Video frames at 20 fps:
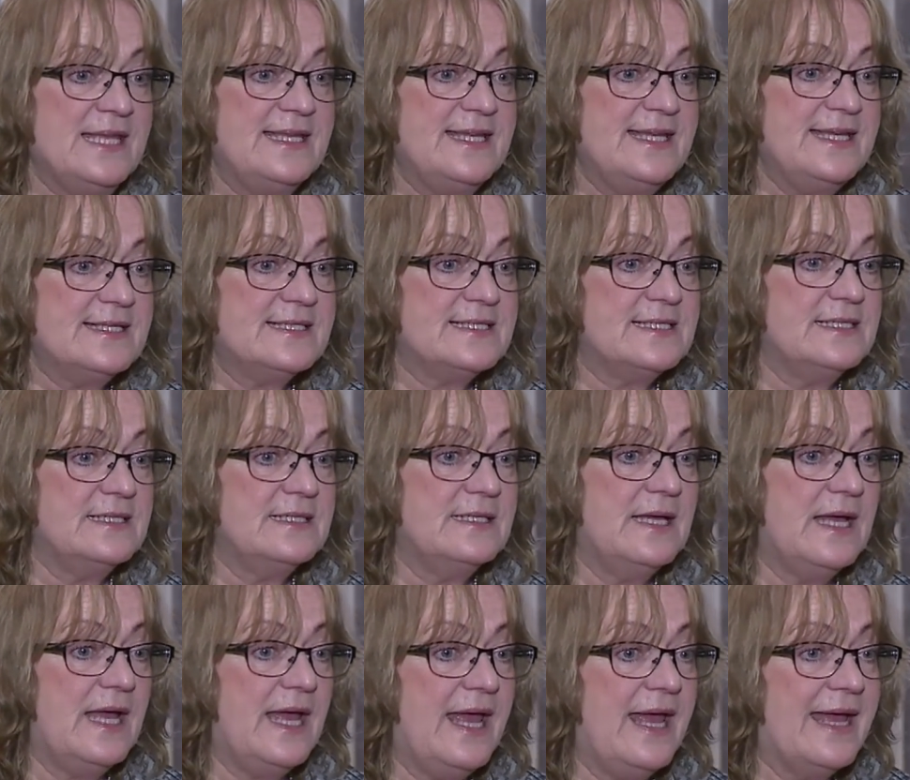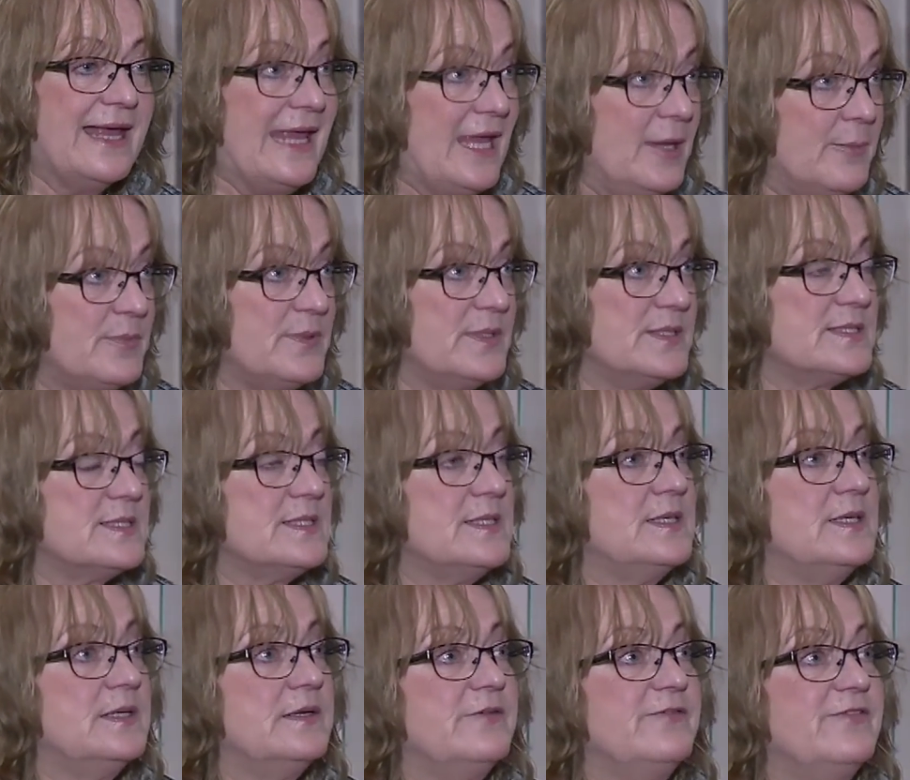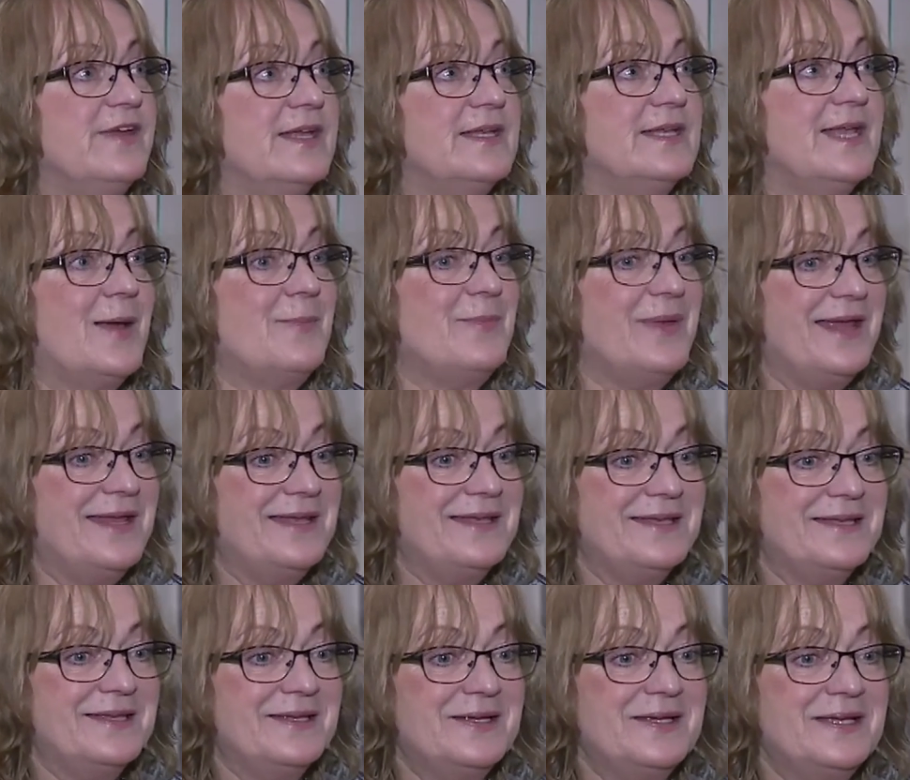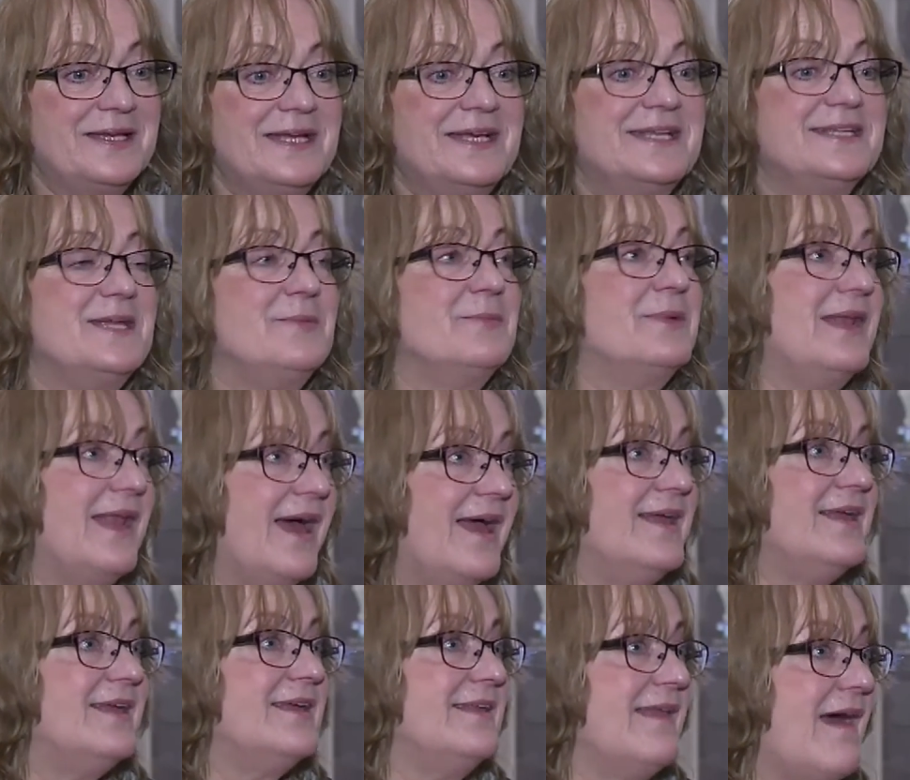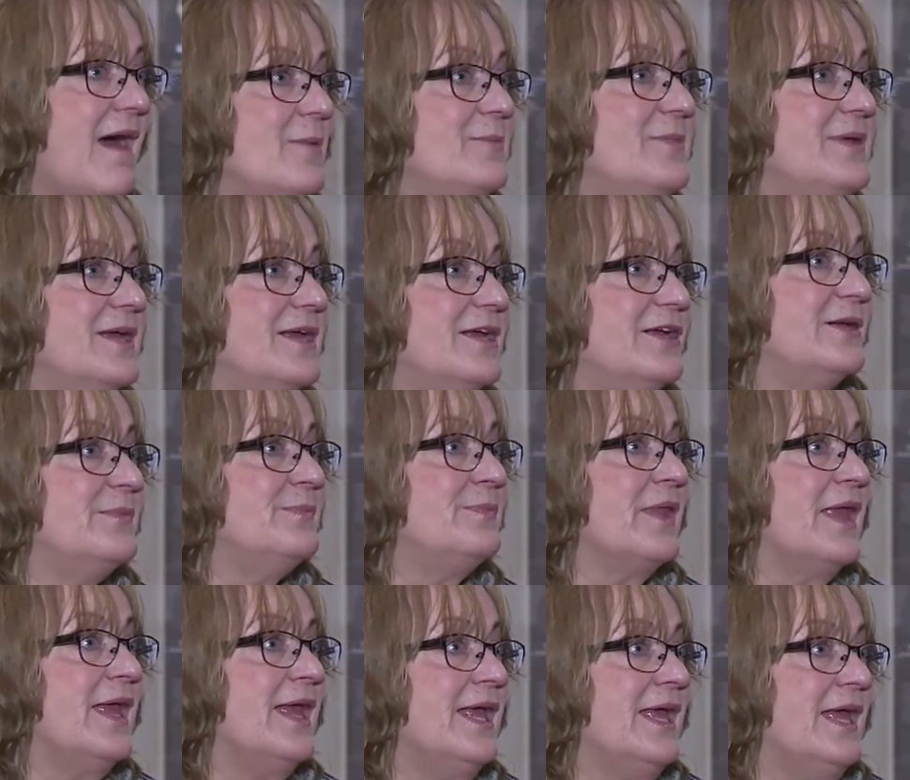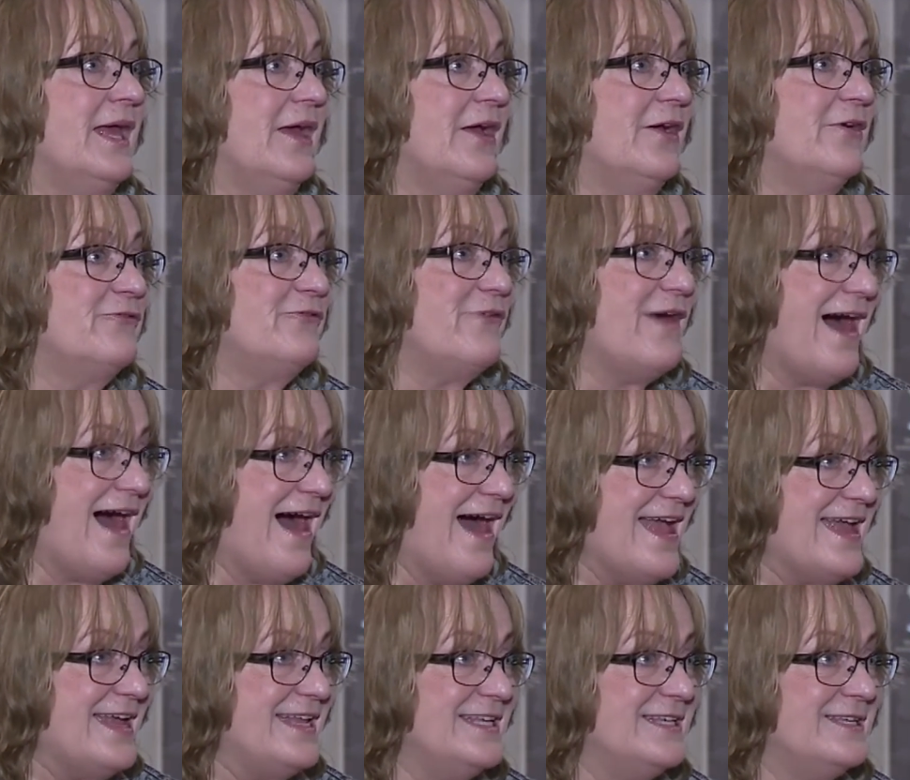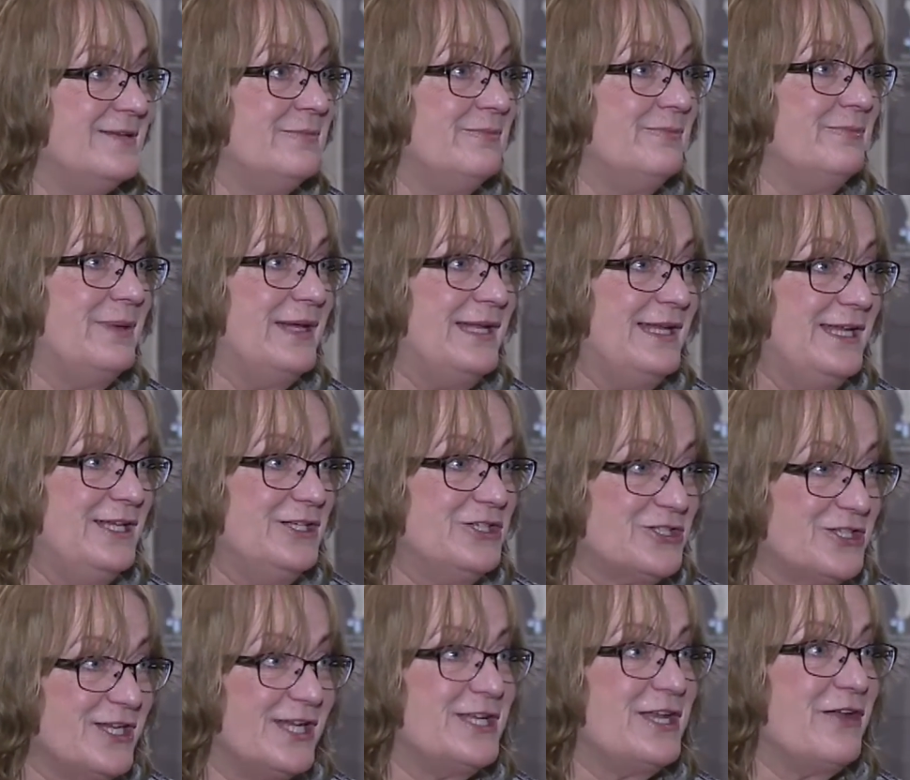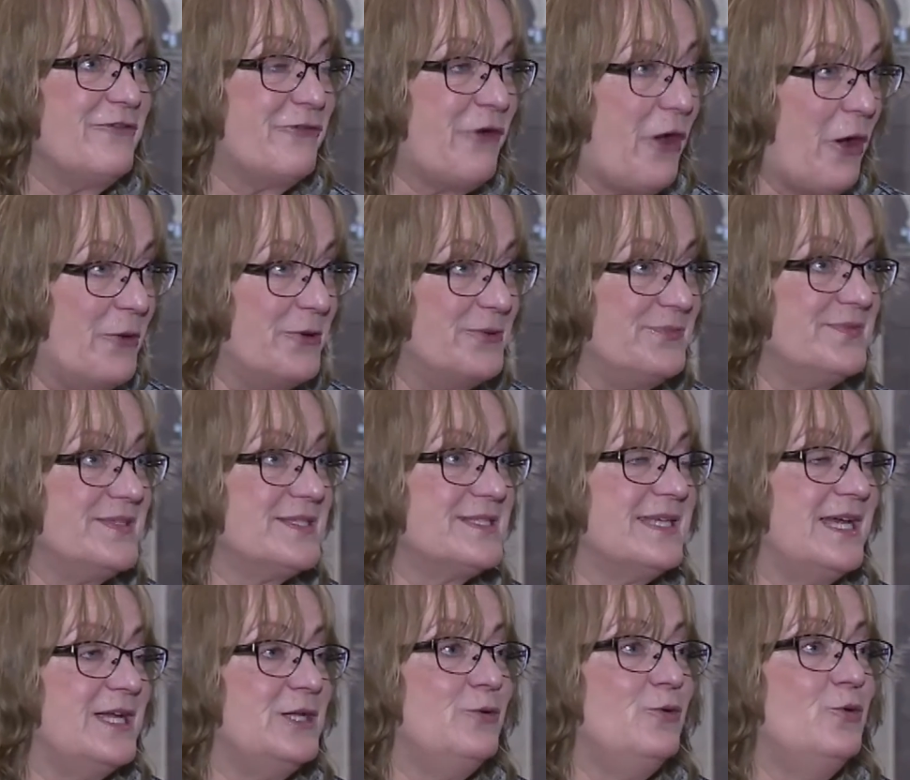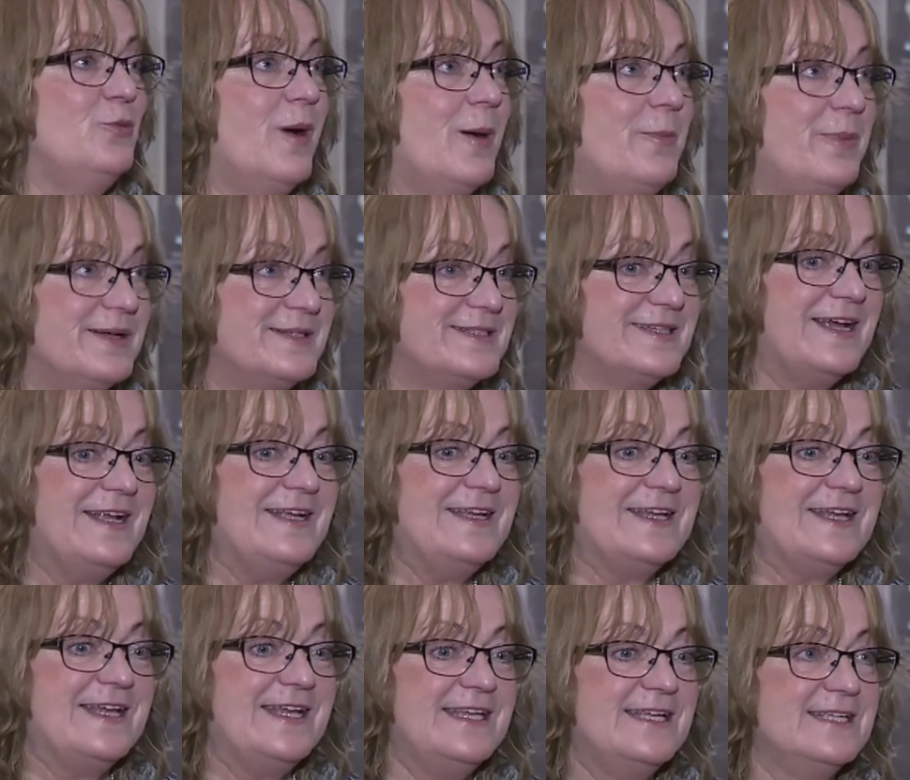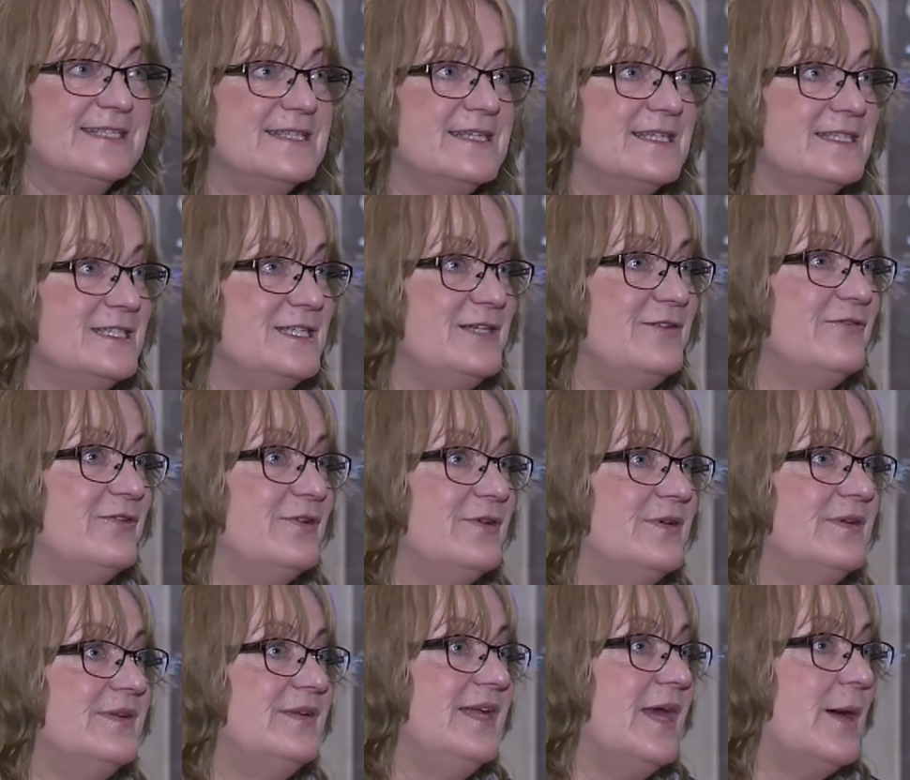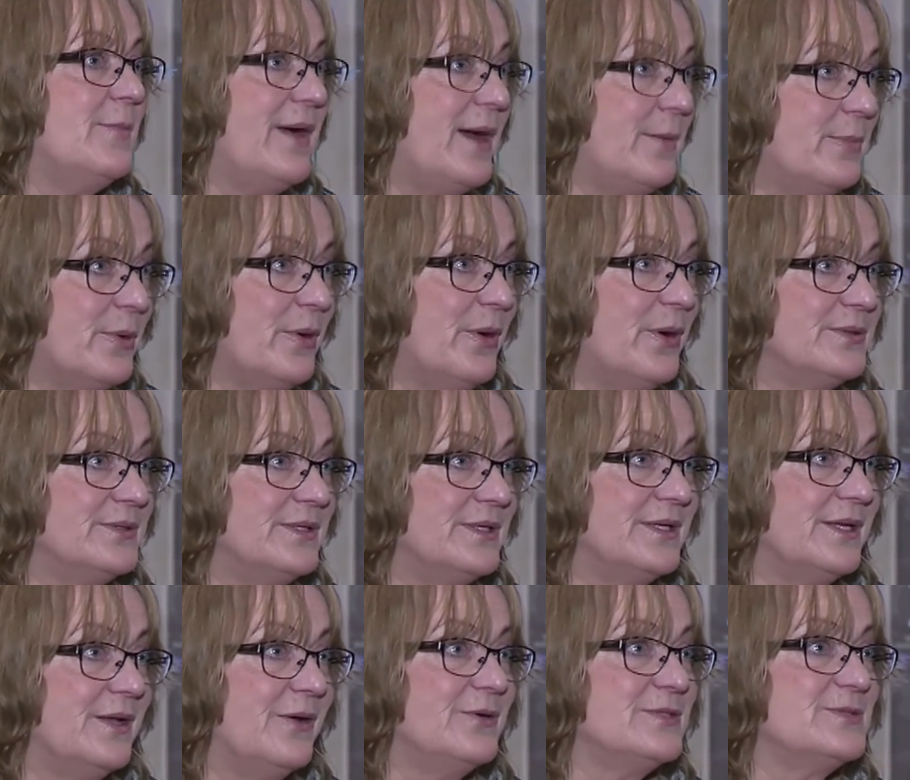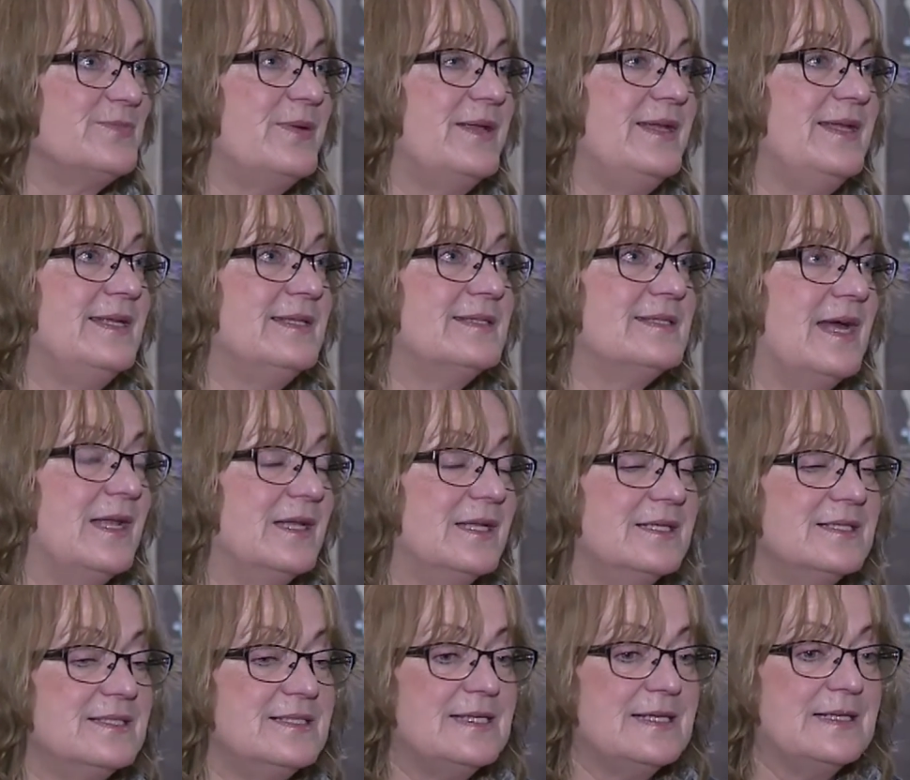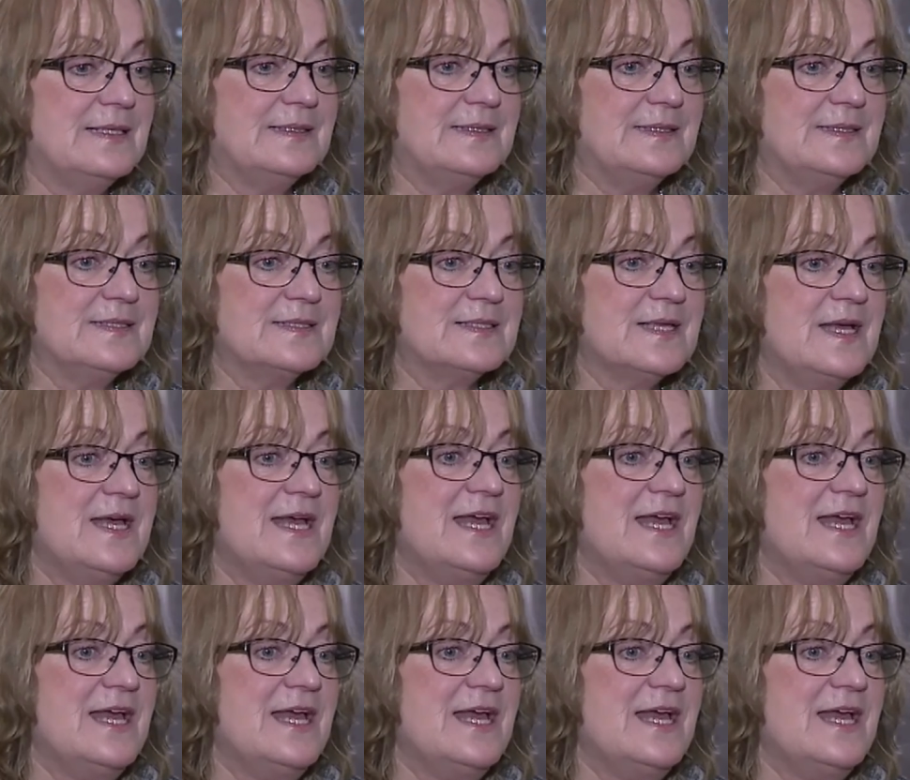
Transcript: Diese Ergebnisse werden am Ende dem gleichnamigen äh, Verein Berlin Stadt der Frauen, das ist eine überparteiliche Initiative, die am Abgeordnetenhaus Berlins angesiedelt ist,